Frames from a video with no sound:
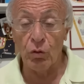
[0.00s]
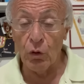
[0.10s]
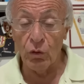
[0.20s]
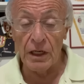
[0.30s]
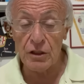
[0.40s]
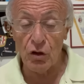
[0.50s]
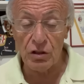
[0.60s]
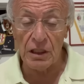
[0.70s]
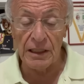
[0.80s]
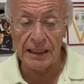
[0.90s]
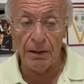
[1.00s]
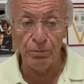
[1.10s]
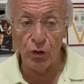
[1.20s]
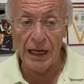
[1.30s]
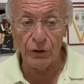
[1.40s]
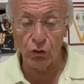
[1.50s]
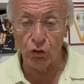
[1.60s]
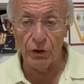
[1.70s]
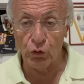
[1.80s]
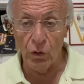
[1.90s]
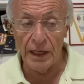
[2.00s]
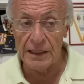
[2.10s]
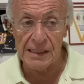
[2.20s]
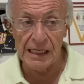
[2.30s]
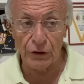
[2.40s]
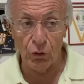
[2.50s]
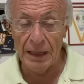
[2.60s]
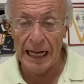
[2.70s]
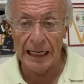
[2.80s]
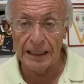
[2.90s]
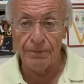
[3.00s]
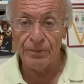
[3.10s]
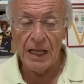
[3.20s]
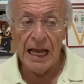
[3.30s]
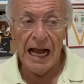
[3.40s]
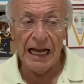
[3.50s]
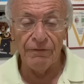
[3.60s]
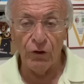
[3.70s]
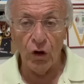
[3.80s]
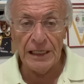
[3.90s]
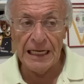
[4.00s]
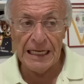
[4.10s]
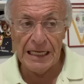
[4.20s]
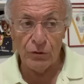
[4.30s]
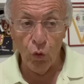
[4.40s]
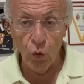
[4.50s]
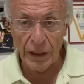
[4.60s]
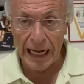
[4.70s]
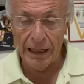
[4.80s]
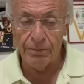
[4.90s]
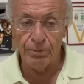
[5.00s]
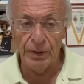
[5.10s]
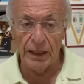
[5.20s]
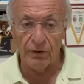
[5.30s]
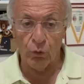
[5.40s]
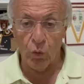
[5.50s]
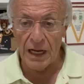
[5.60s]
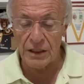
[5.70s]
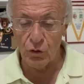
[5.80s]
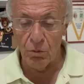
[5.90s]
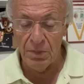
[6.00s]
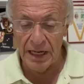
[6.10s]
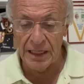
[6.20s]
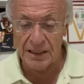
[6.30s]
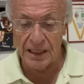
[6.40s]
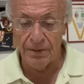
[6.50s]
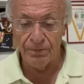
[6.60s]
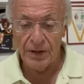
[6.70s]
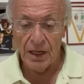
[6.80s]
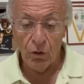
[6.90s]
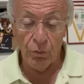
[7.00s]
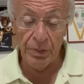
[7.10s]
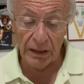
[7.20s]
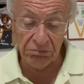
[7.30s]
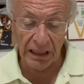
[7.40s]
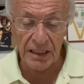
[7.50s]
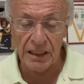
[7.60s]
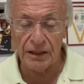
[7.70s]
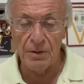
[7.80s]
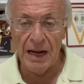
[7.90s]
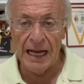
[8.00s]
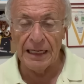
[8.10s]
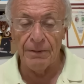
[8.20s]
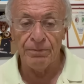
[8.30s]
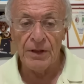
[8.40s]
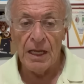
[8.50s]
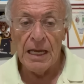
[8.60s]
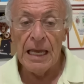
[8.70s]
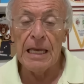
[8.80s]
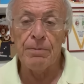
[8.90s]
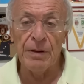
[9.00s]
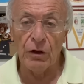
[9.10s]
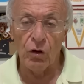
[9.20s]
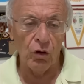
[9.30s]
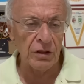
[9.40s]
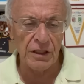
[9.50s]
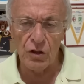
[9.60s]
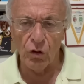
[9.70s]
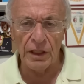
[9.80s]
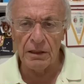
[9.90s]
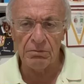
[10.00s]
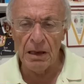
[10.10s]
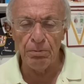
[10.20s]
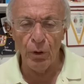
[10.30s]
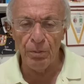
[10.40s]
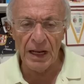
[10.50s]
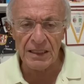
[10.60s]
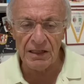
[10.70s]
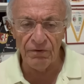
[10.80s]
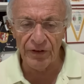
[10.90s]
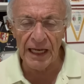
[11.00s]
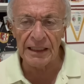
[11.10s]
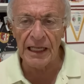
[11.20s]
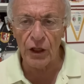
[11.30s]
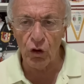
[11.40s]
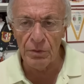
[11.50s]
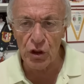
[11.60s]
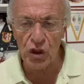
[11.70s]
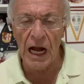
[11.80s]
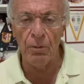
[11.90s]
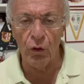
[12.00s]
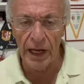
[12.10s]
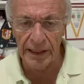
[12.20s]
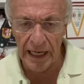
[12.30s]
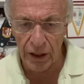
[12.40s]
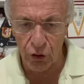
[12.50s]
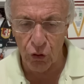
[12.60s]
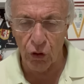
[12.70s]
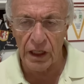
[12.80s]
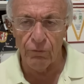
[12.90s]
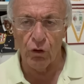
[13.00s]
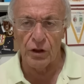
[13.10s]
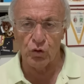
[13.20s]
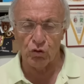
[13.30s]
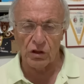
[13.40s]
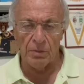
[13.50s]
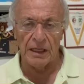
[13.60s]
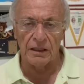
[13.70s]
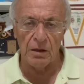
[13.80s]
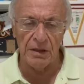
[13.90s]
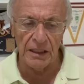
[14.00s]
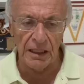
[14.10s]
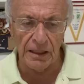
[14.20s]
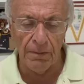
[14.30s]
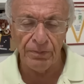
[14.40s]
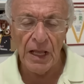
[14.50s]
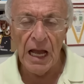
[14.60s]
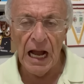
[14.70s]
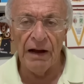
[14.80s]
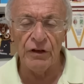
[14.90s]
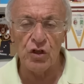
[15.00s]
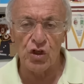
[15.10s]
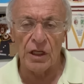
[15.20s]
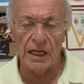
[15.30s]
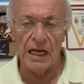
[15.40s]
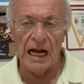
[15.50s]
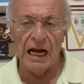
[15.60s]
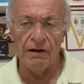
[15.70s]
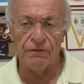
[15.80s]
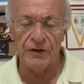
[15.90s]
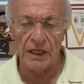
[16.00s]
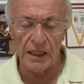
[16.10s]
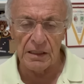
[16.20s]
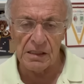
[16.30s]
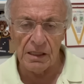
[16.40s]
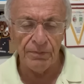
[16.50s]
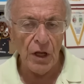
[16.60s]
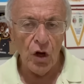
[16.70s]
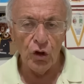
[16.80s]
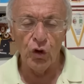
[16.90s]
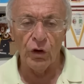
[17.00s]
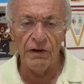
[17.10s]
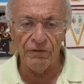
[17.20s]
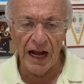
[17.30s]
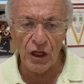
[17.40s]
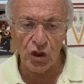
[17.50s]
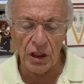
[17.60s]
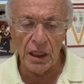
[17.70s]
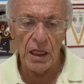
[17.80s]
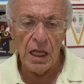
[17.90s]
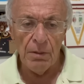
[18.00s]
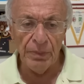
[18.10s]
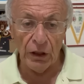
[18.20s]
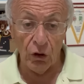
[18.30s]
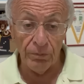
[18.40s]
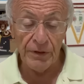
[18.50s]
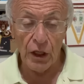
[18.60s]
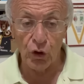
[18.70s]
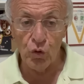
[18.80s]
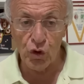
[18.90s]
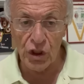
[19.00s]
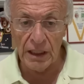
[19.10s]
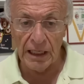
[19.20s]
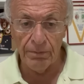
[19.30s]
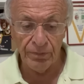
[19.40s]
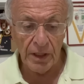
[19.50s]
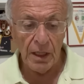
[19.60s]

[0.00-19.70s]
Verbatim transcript: una lunga sosta di campionato dove tu hai iniziato male, hai voglia e dura per quasi un mese, per tre settimane, e però signori il tempo passa in fretta, incominciamo ed ecco che voi giustamente mi dite a vincere a Firenze. Non è facile, però riuscire,